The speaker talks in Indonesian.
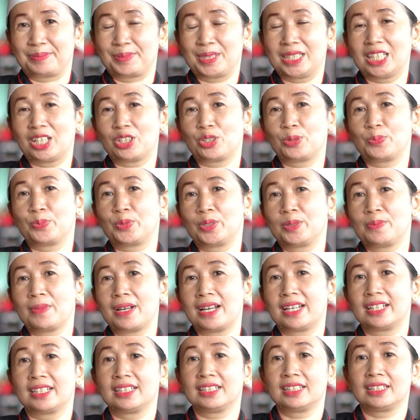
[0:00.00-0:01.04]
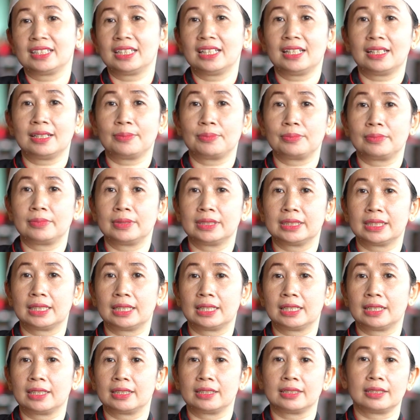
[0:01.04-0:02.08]
bisa kumpul bareng ya,
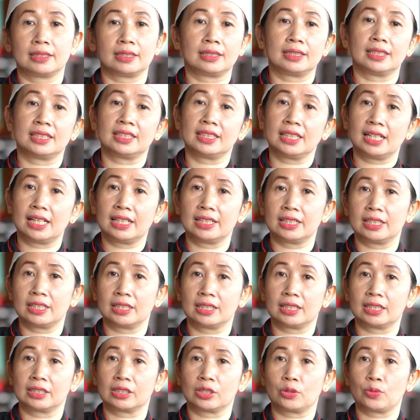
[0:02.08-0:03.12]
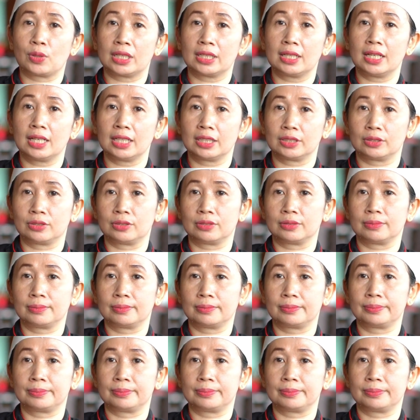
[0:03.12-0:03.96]
bisa inilah dengan keluarga gitu.